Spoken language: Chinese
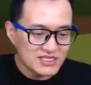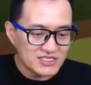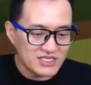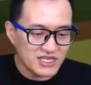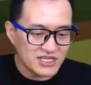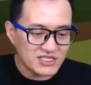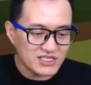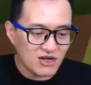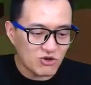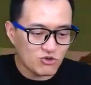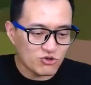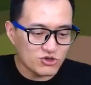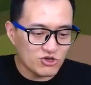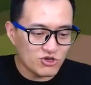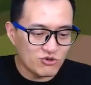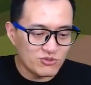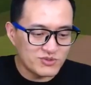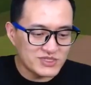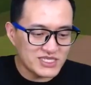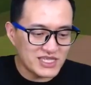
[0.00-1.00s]
行，那回头
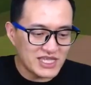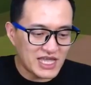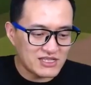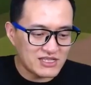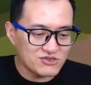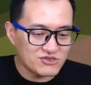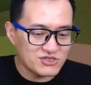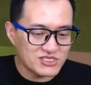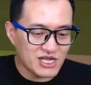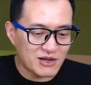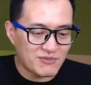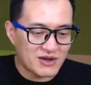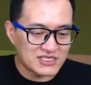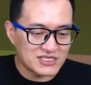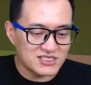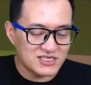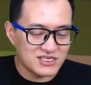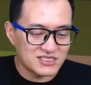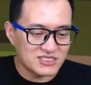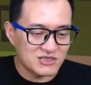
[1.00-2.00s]
我们再研究一下吧。
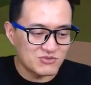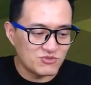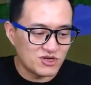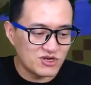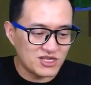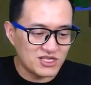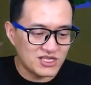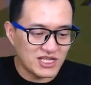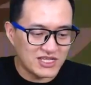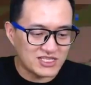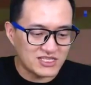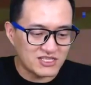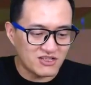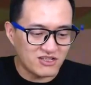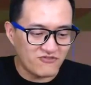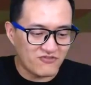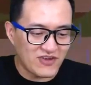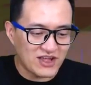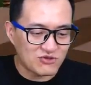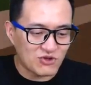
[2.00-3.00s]
这个怎么来得到
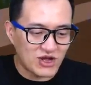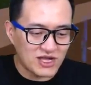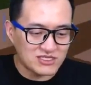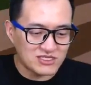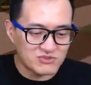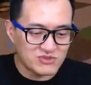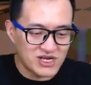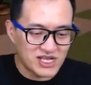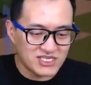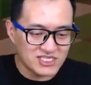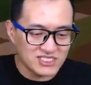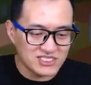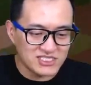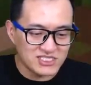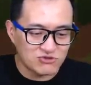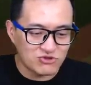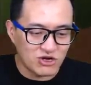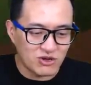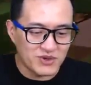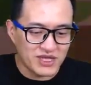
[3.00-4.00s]
饭团，怎么来升
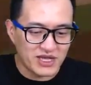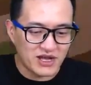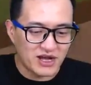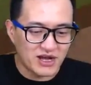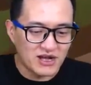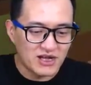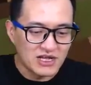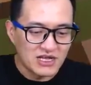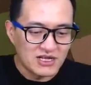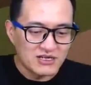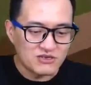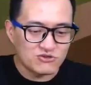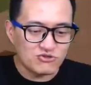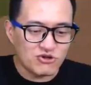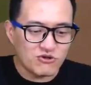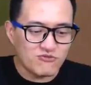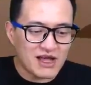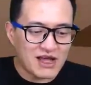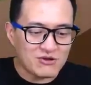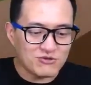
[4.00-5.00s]
级装备啊？如
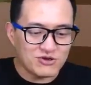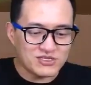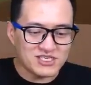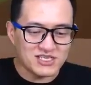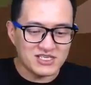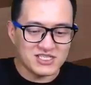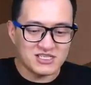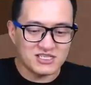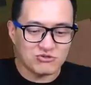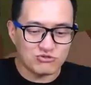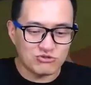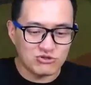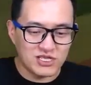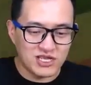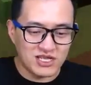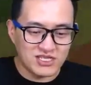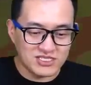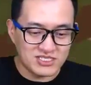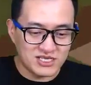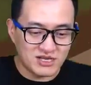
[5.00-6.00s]
果玩过这个地图
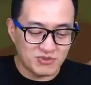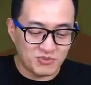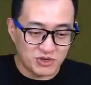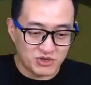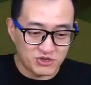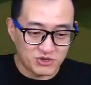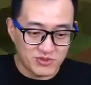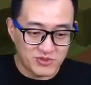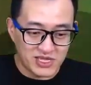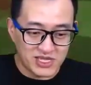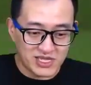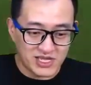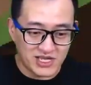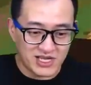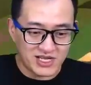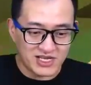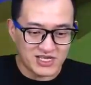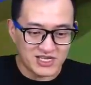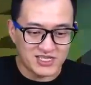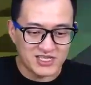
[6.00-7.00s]
的这个朋友们，也
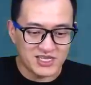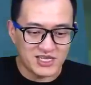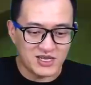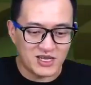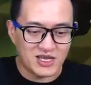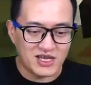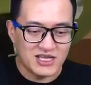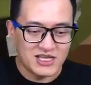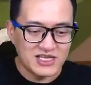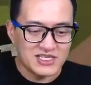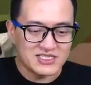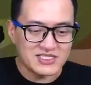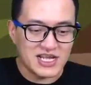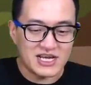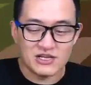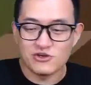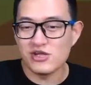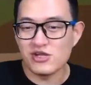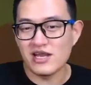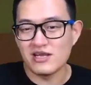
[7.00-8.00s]
可以在
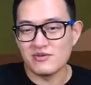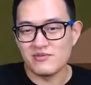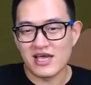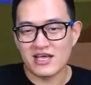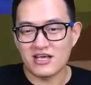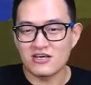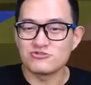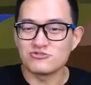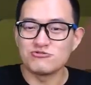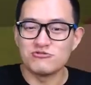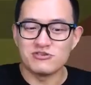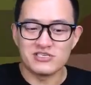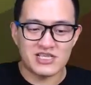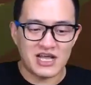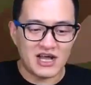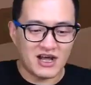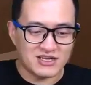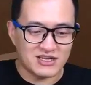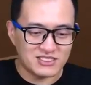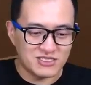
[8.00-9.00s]
留言里面告诉我一下
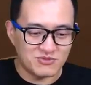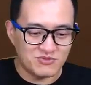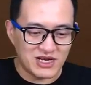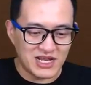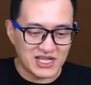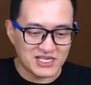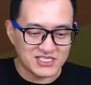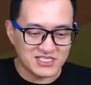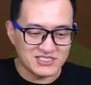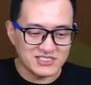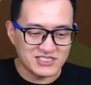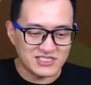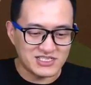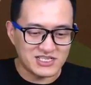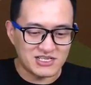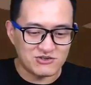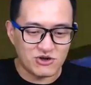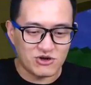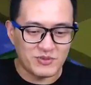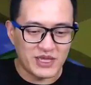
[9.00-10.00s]
啊，怎么来升级这
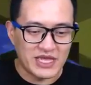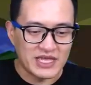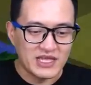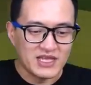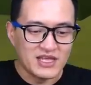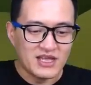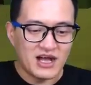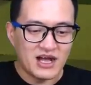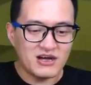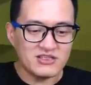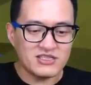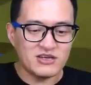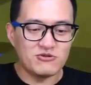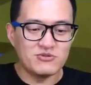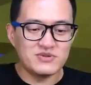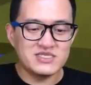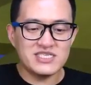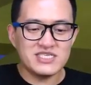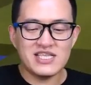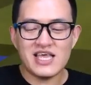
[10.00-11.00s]
些装备。好，那我
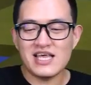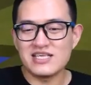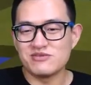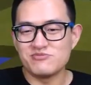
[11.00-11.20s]
们今天的节